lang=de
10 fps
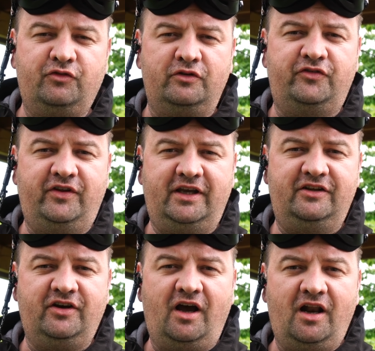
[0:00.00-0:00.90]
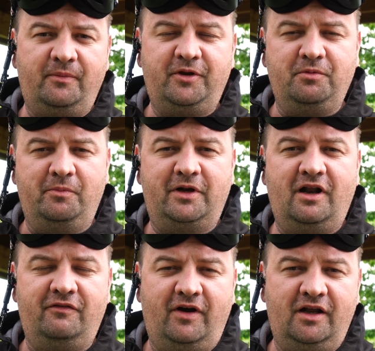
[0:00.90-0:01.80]
Sonst digital habe ich mir
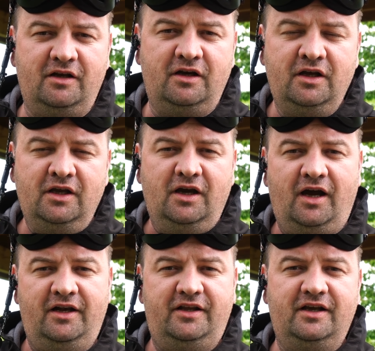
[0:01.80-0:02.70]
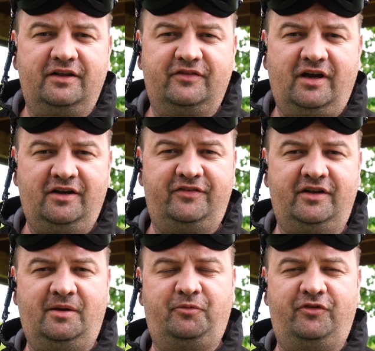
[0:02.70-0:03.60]
mittlerweile eigentlich ein ganz geiles
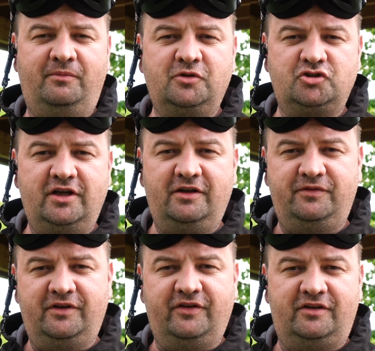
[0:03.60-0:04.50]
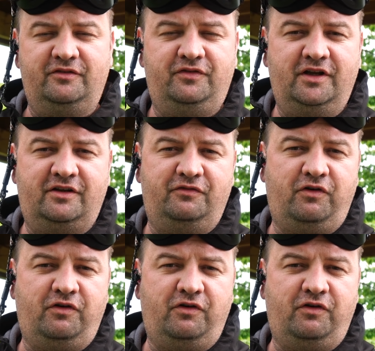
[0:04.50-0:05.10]
Setup zusammengestellt. Wie gesagt, ich fliege die